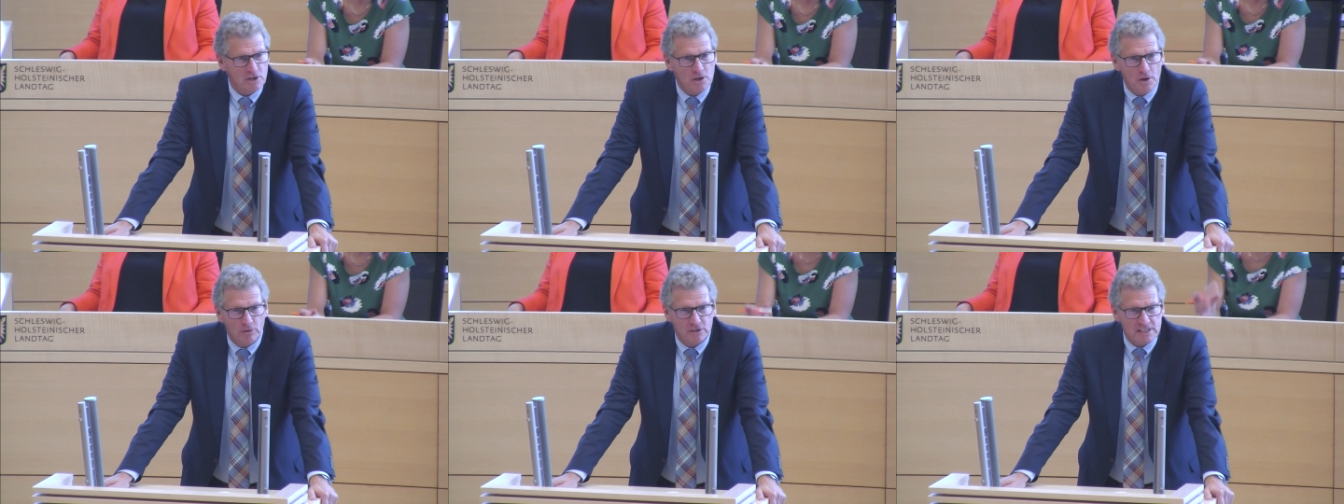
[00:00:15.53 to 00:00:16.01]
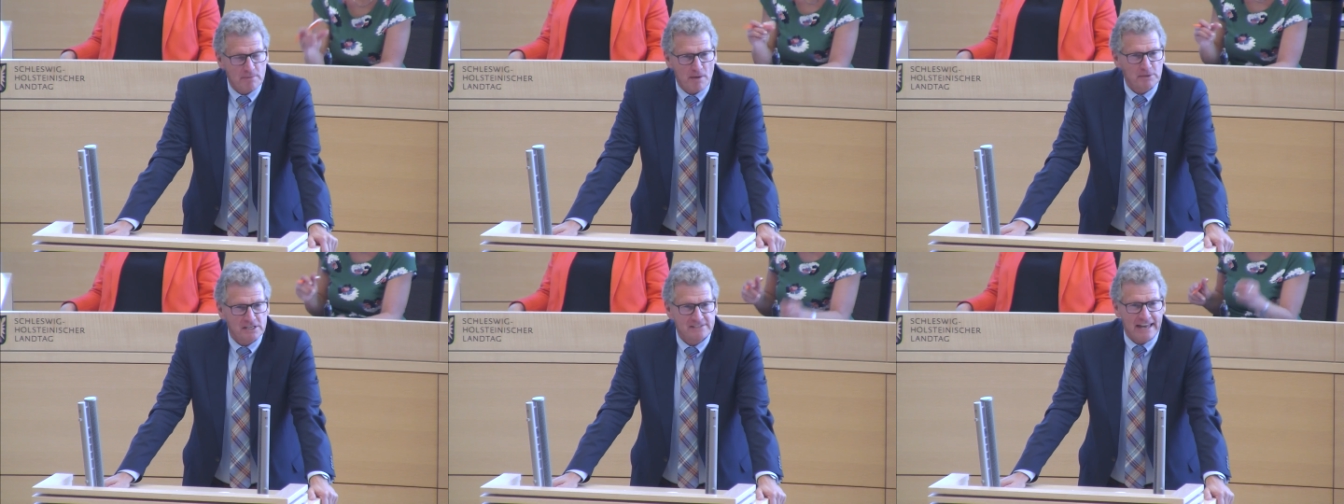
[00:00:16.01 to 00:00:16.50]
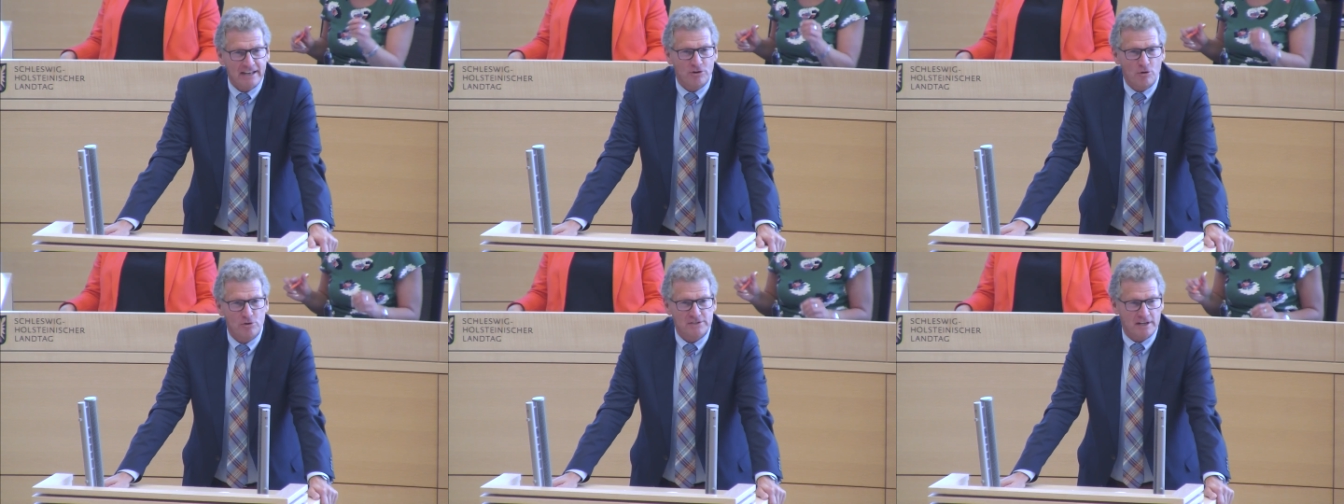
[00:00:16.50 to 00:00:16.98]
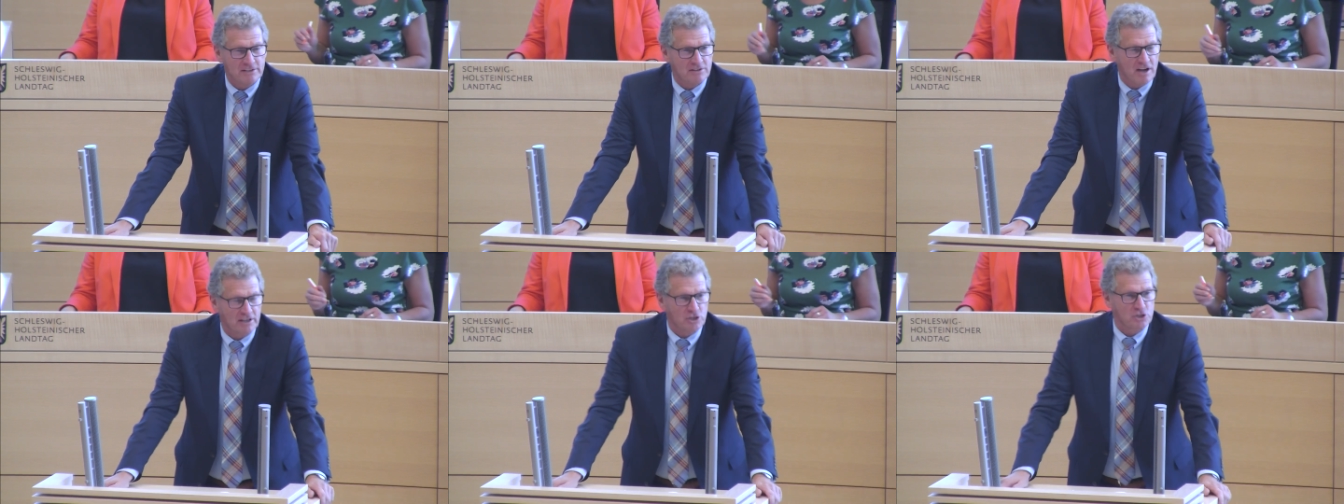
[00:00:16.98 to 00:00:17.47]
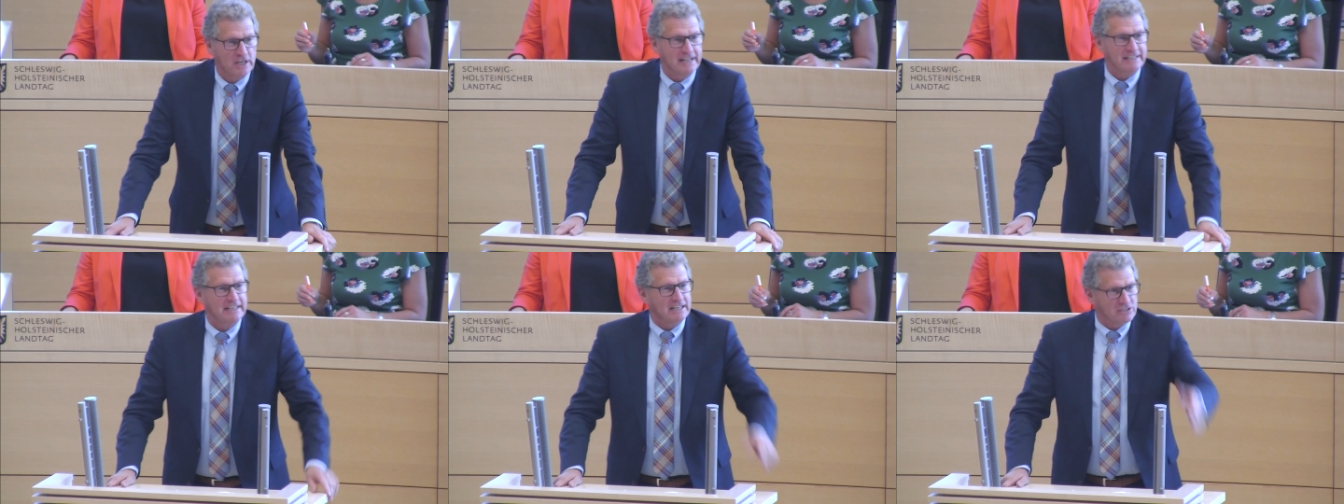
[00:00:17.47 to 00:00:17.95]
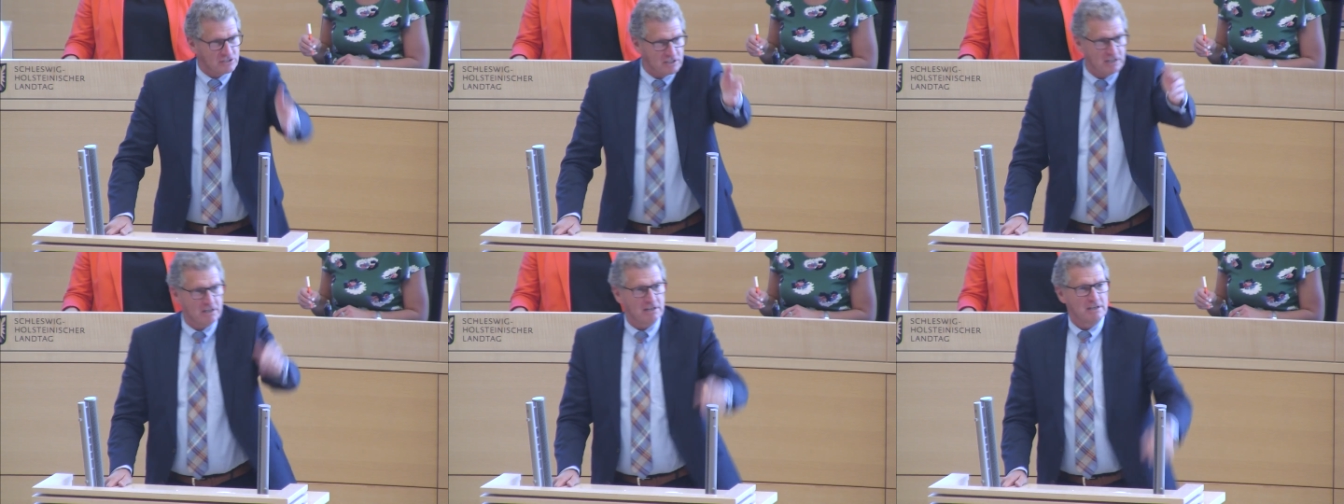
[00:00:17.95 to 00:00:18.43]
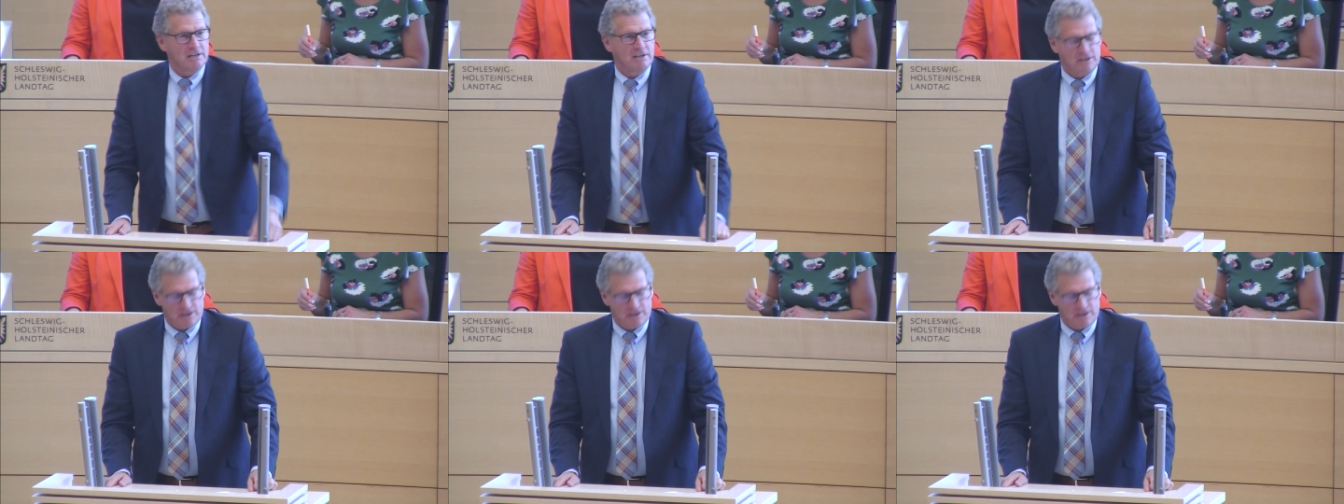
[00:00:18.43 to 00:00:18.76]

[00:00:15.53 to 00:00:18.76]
Und deshalb habe ich diesen Änderungsantrag gestellt, den jetzt die